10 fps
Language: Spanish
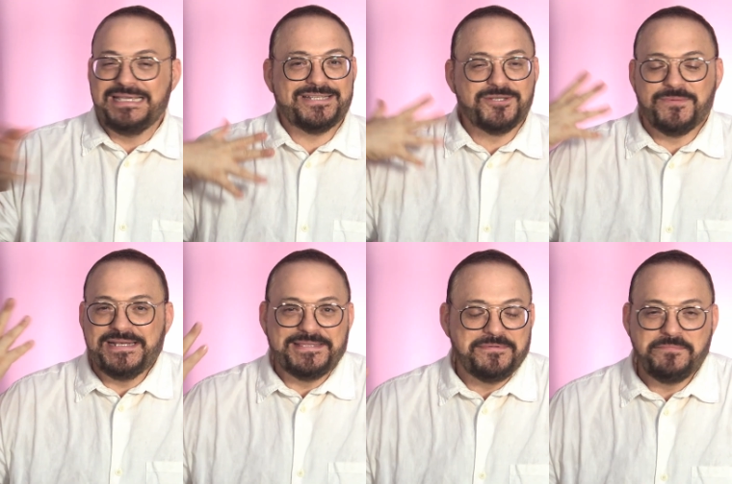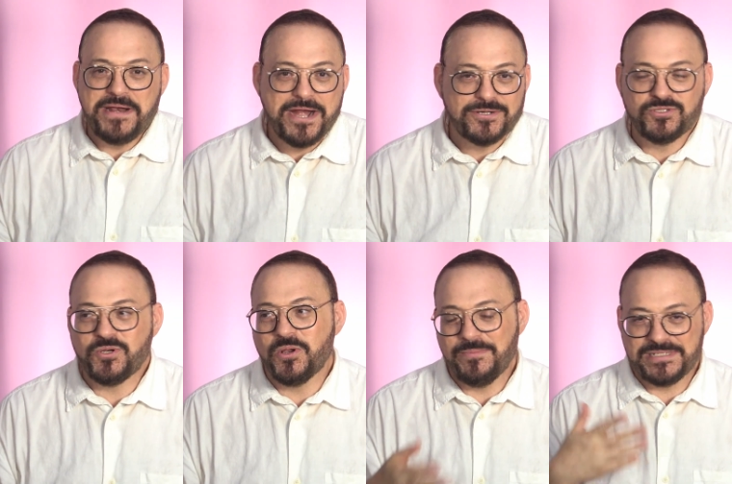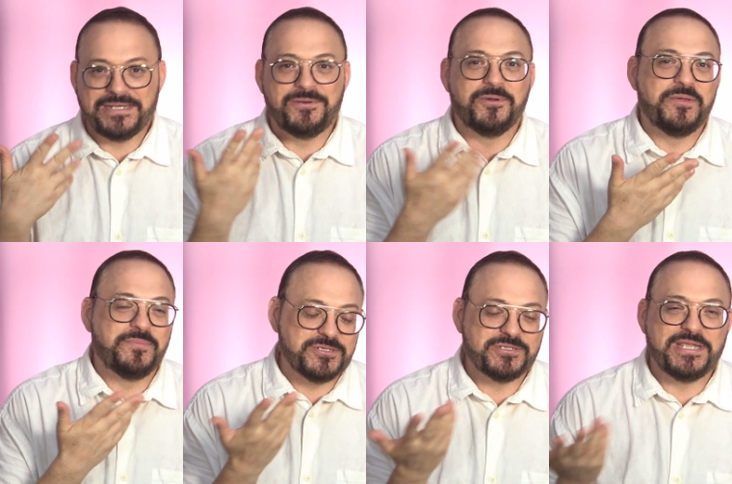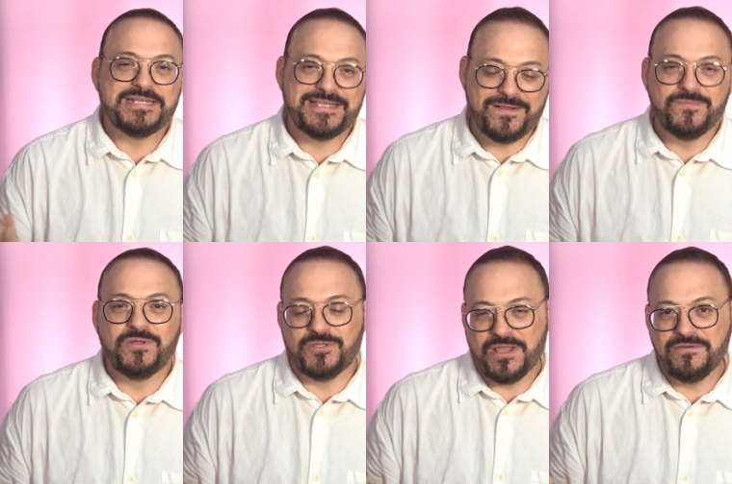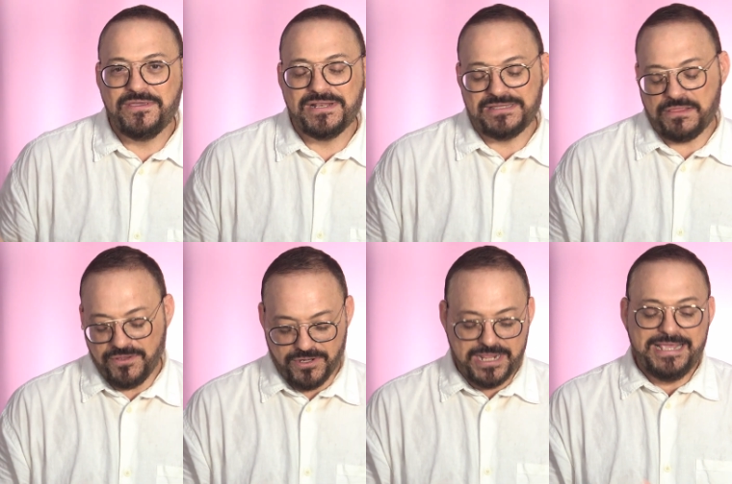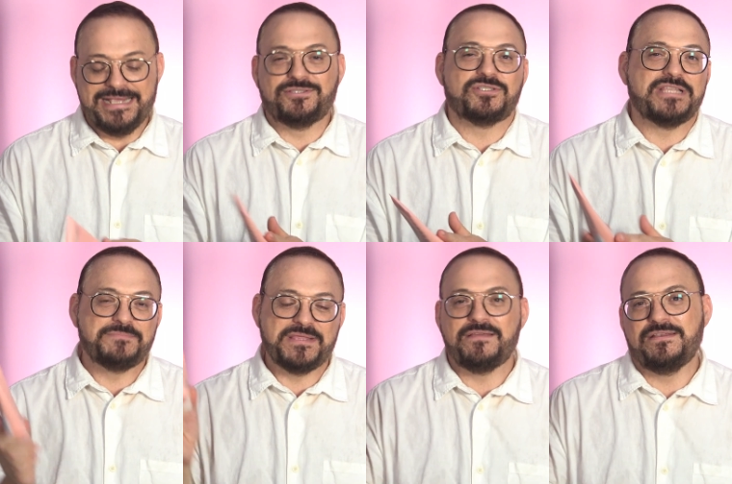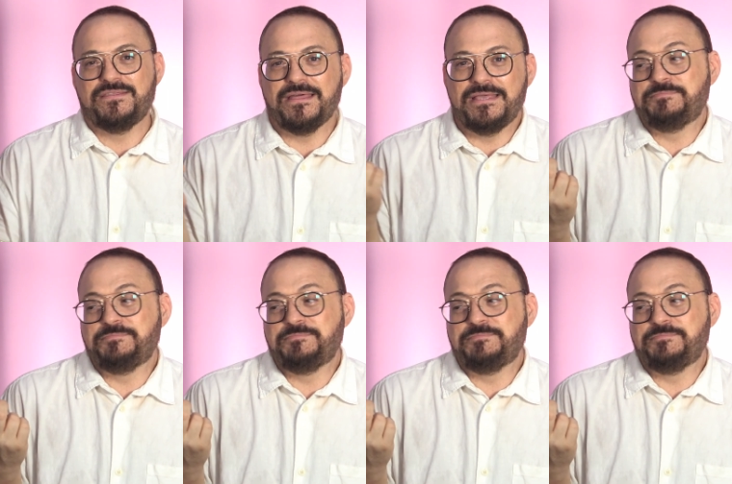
eso vale también para el rostro, lo que pasa que luego después os tenéis que dar un montonazo de hidratación. Esto está especializado,